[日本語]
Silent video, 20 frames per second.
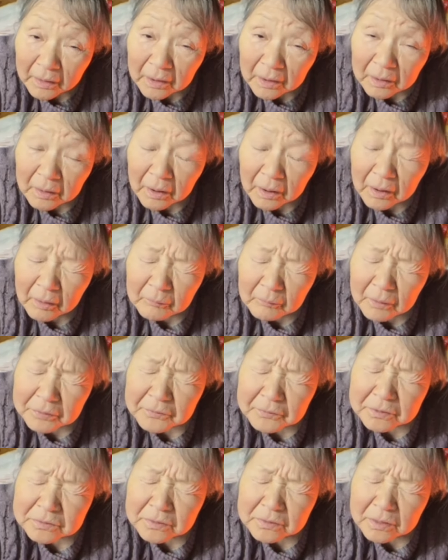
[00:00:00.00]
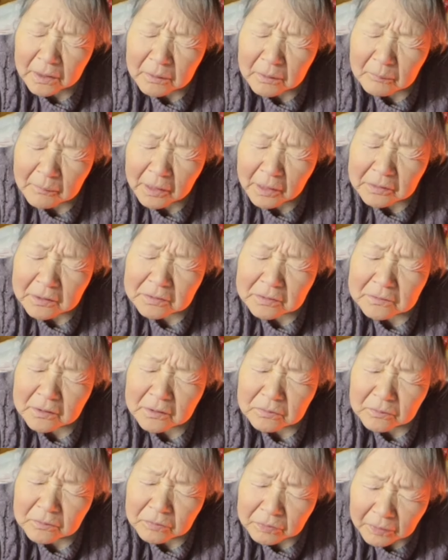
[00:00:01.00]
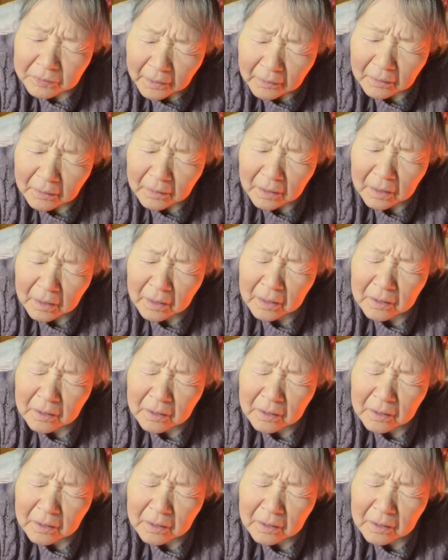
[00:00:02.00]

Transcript: うだから私ねマネージャーに言った